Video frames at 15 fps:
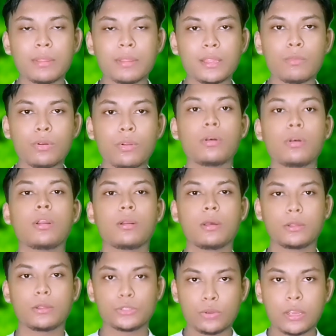আমাদের
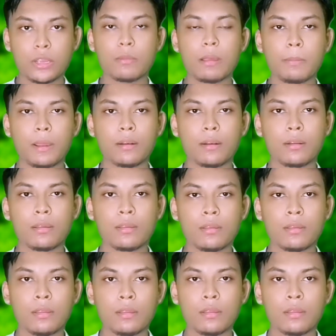মনোযোগের ব্যাপার
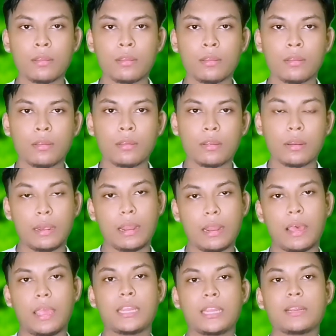
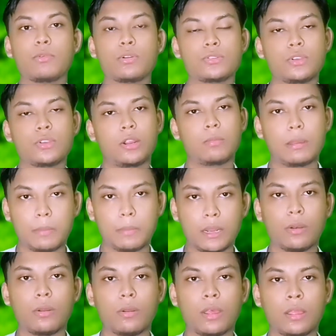না এটা মনোযোগের
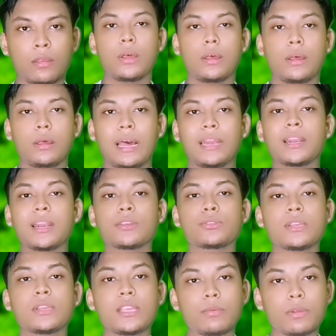ব্যাপার নয় আল্লাহ
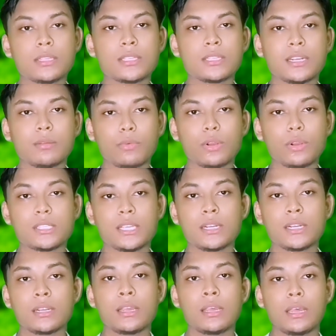রাসুল কি বলেছেন
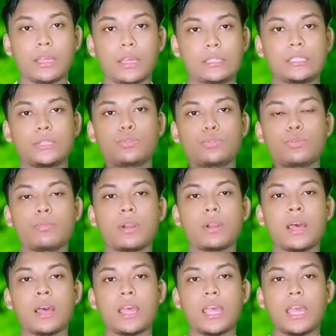বলেছেন যে
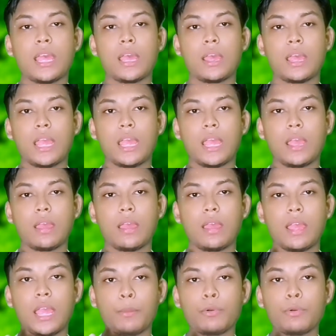তোমরা
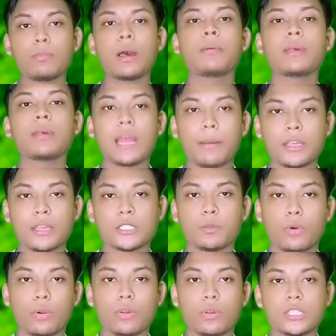এমনভাবে নামাজ
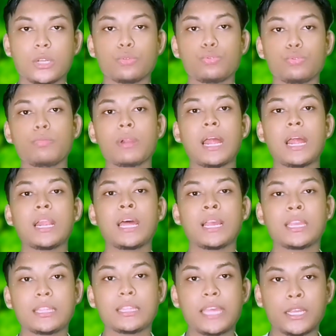পড়ো যেন তোমরা
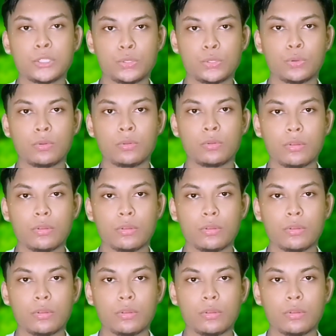আল্লাহকে দেখছো